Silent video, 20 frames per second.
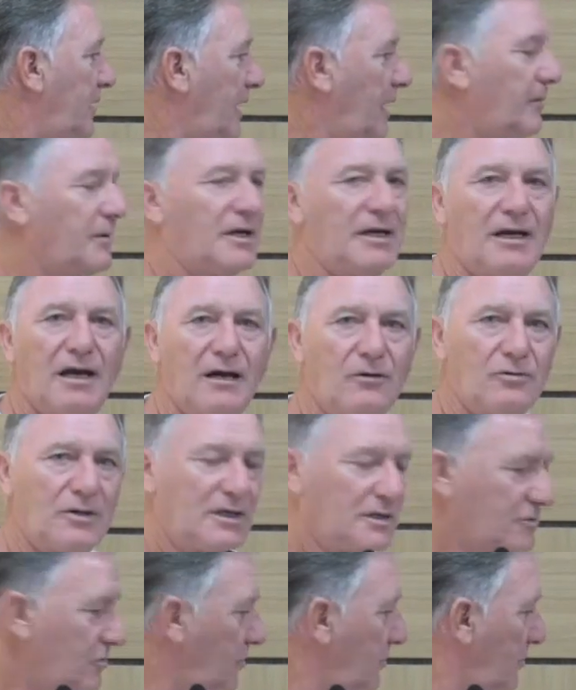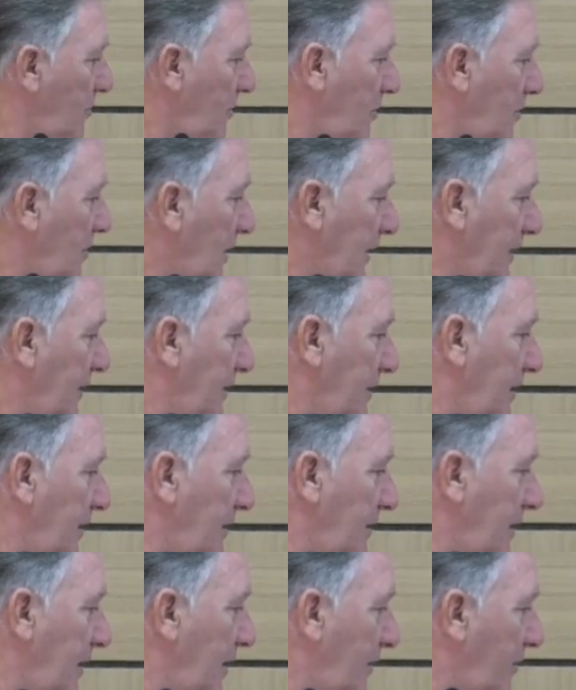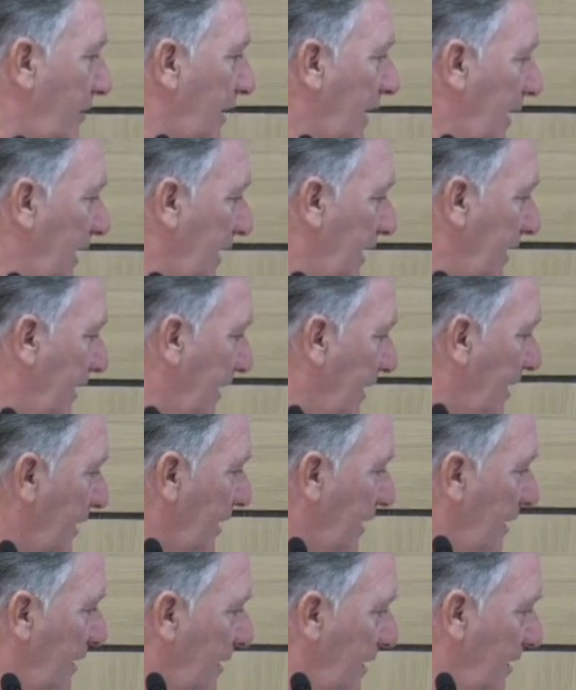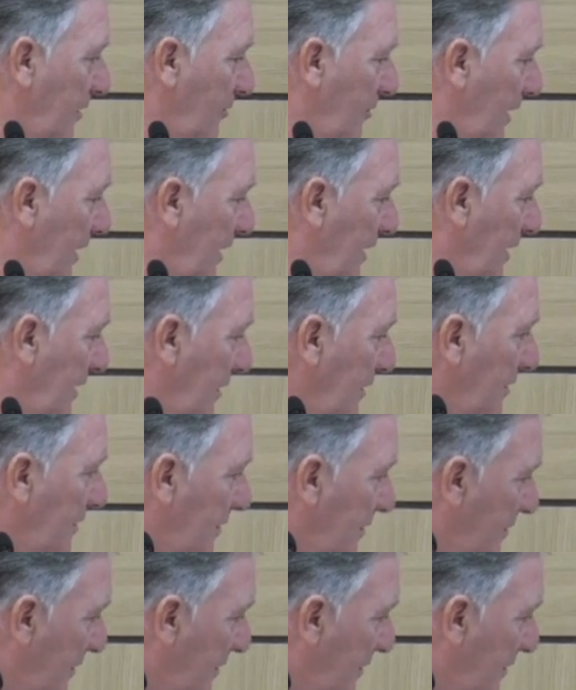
Kevin y Laura son todos artistas internacionales, Irene y Noelia,